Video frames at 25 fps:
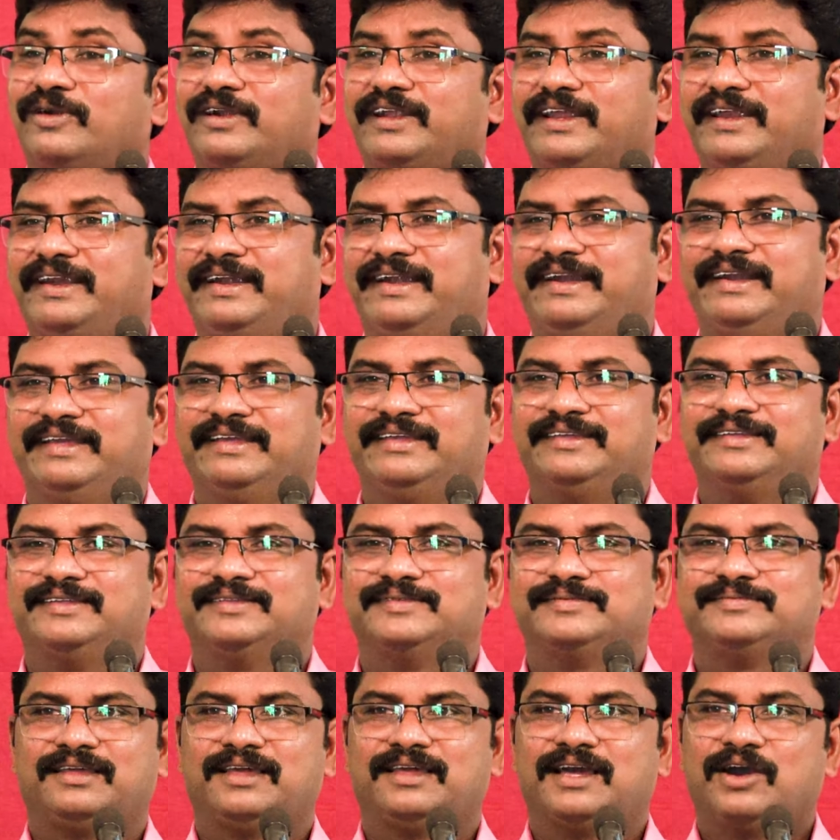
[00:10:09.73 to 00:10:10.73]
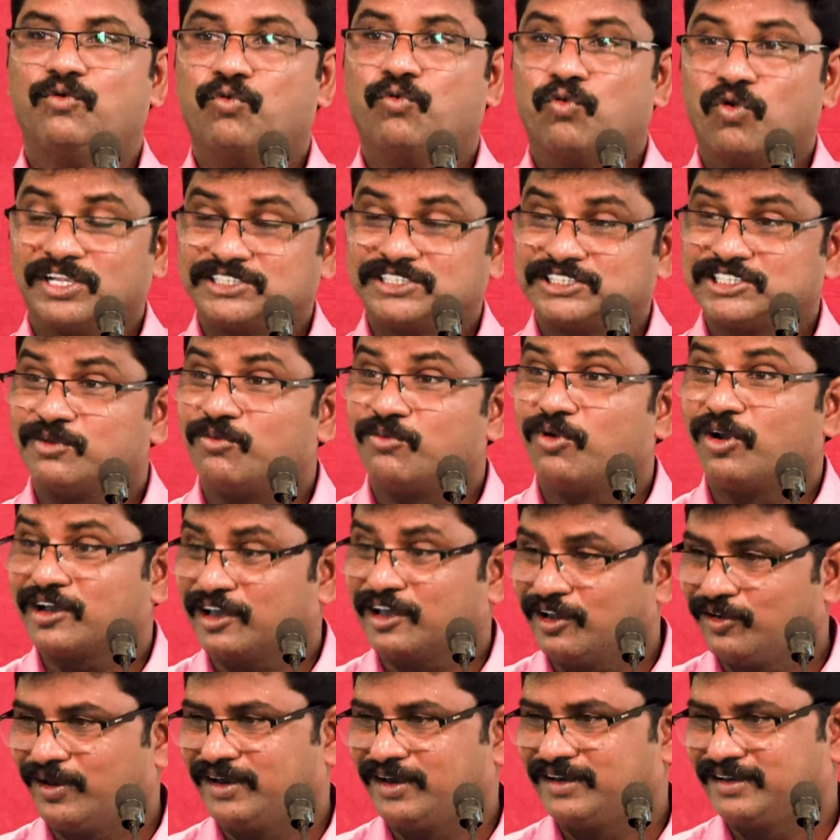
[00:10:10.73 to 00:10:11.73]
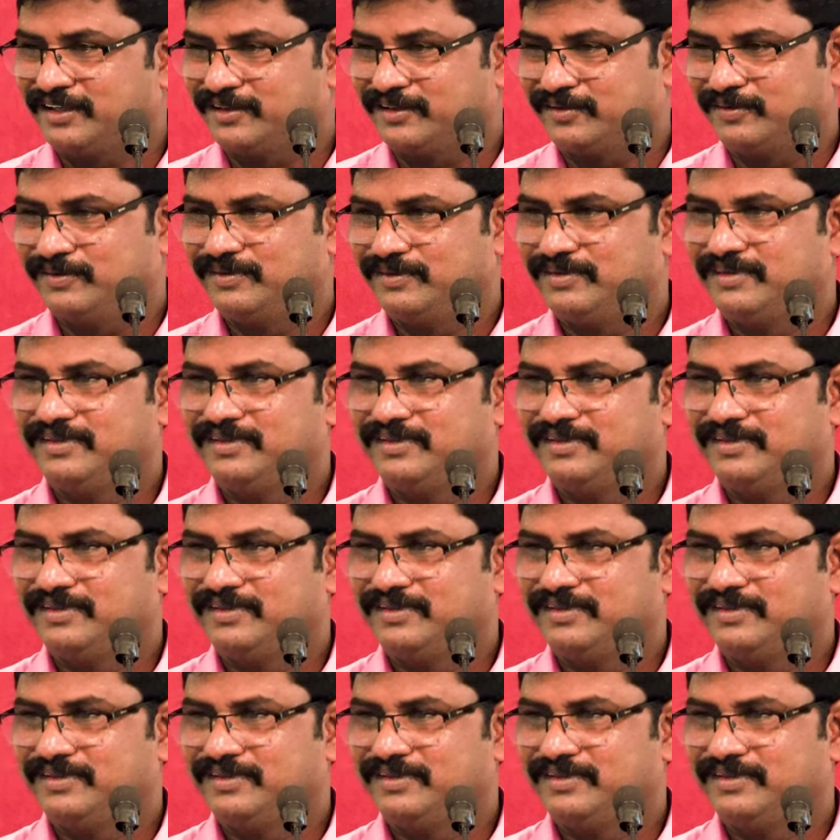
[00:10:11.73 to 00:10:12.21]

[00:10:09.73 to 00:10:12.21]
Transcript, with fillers: ఉంటాయండి వంజ మొక్కలు అంటారు